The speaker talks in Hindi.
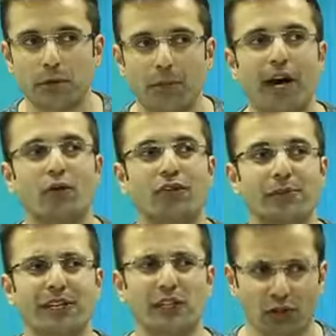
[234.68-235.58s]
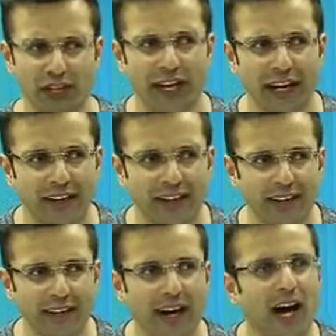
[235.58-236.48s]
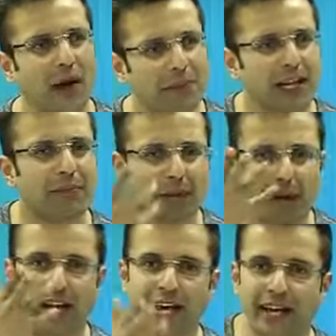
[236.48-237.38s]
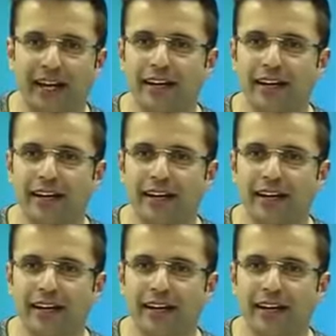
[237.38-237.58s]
जो बाहर वो फीमेल थी उसने आप ही के अपने मन ने